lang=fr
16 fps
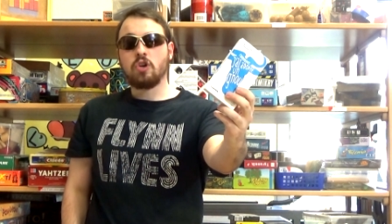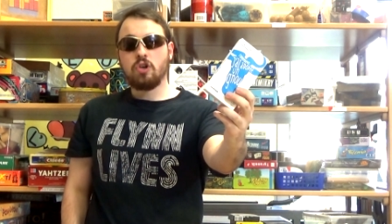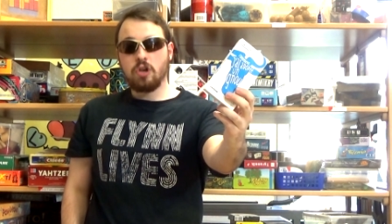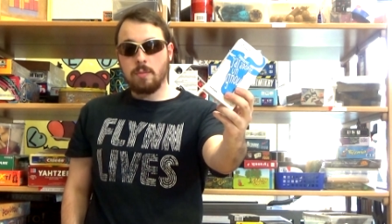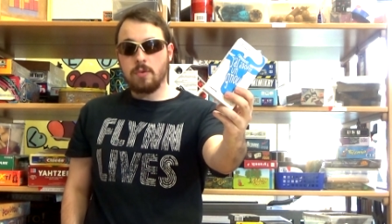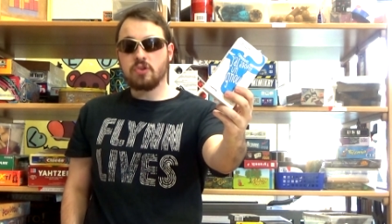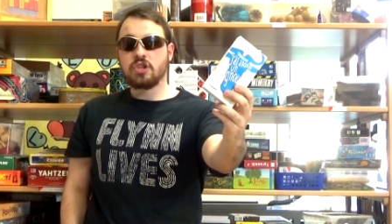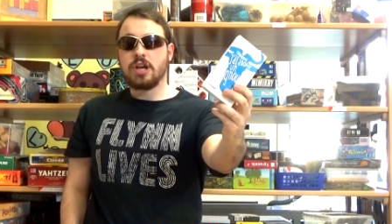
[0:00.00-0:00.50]

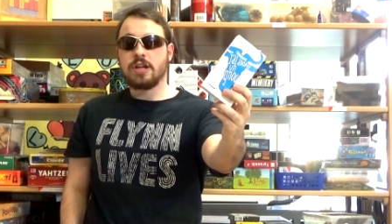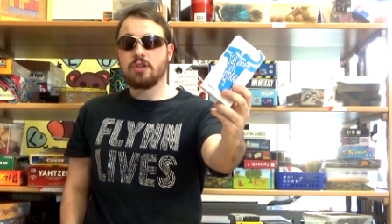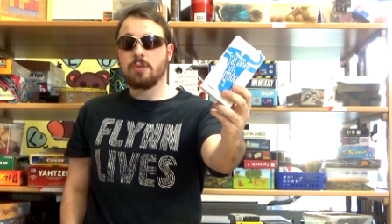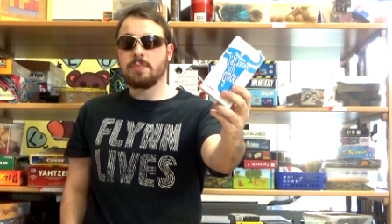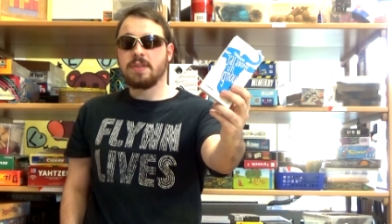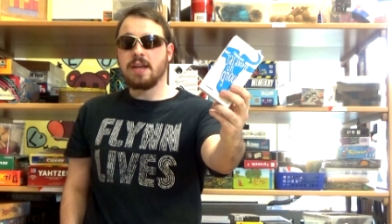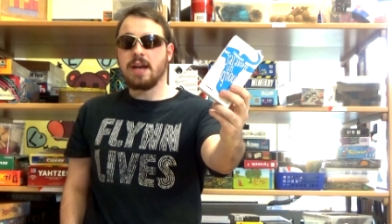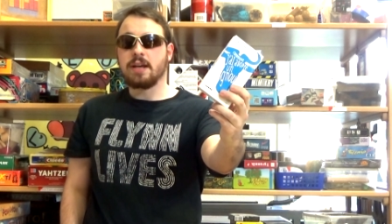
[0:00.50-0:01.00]
Comment j'ai
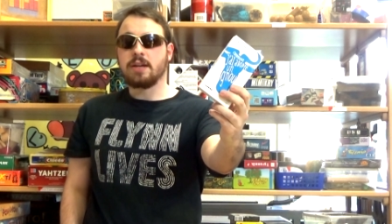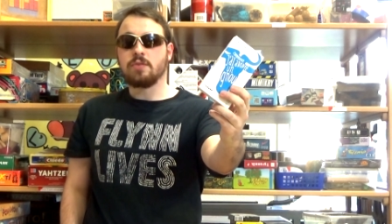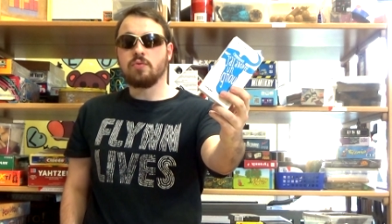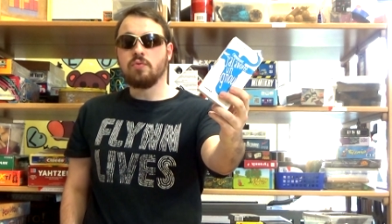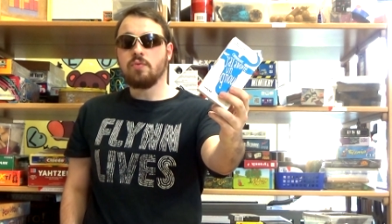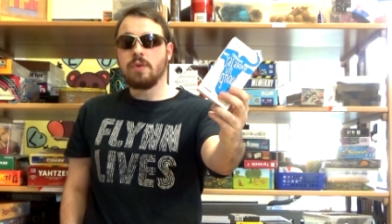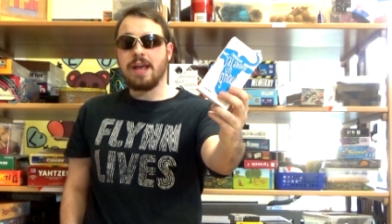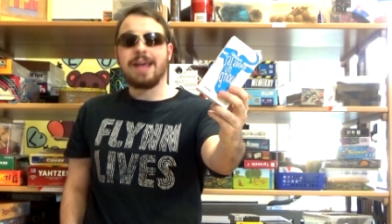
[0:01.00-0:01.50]
adopté un
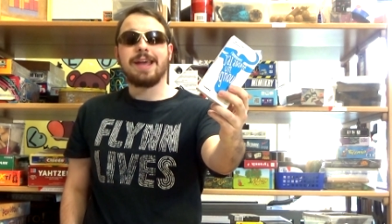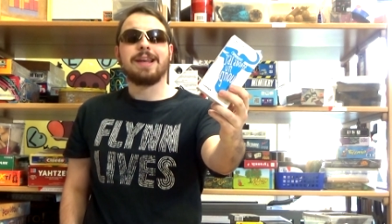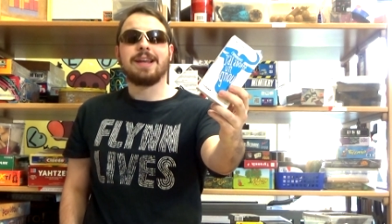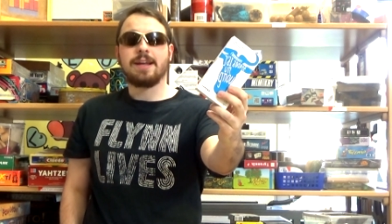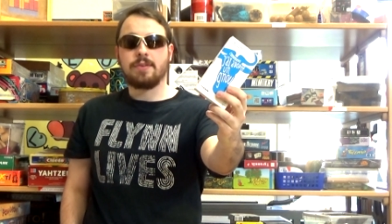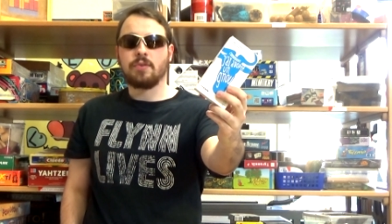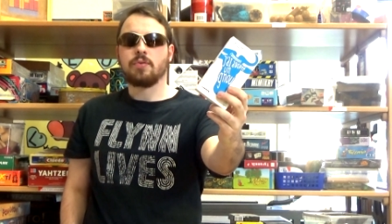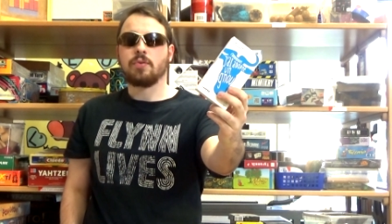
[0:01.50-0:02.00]
gnou est
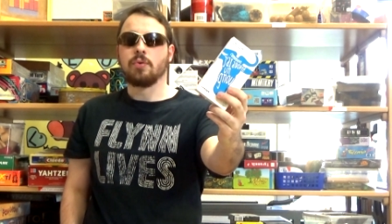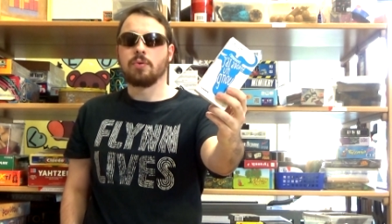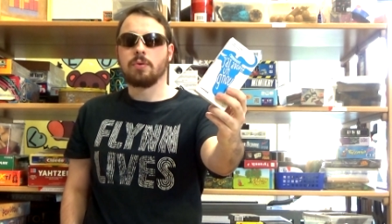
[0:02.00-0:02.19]
l'un d'entre